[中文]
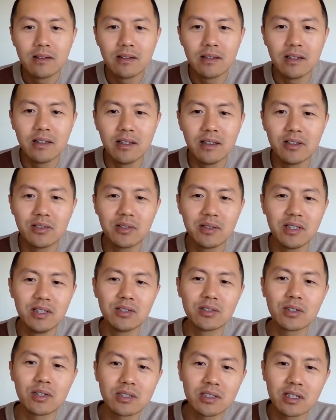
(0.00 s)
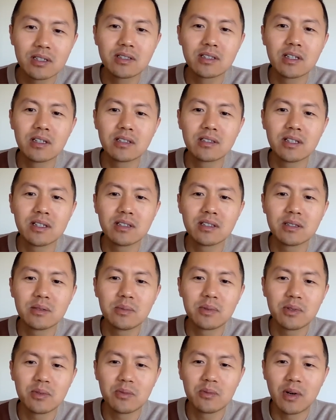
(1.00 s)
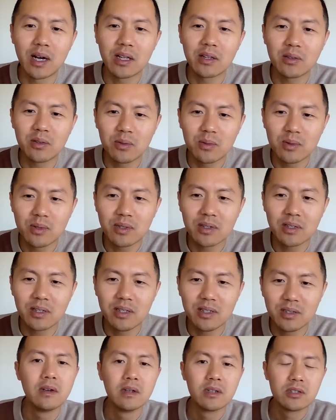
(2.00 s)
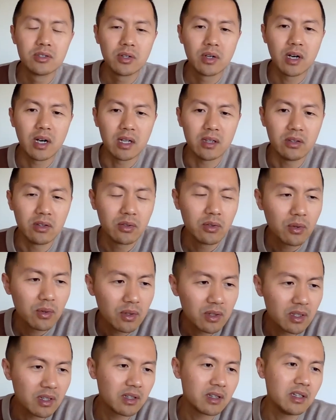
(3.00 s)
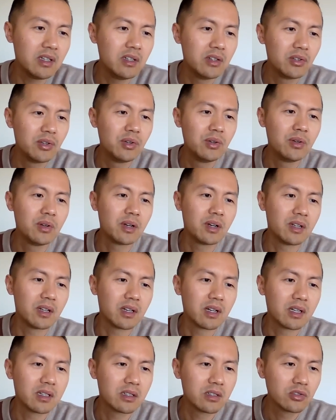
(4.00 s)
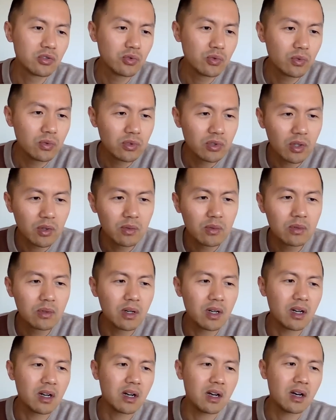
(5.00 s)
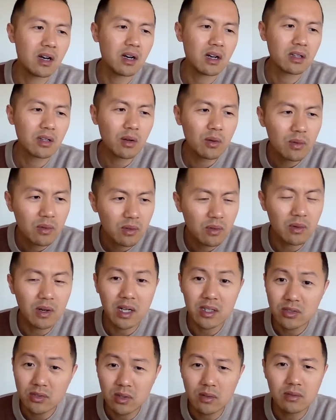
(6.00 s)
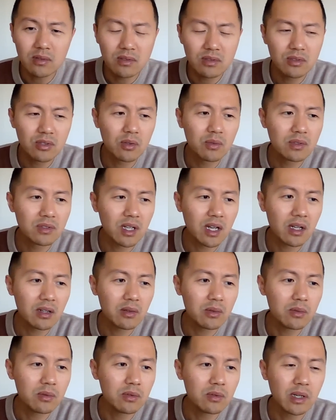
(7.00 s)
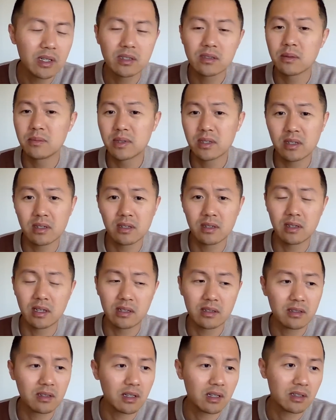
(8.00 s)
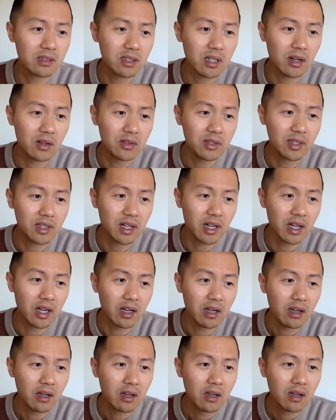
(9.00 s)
你你说这这这是不是完犊子？你就很多这个地区啊，你看这苏州啊、东莞松松山湖为什么这个能能炒起来？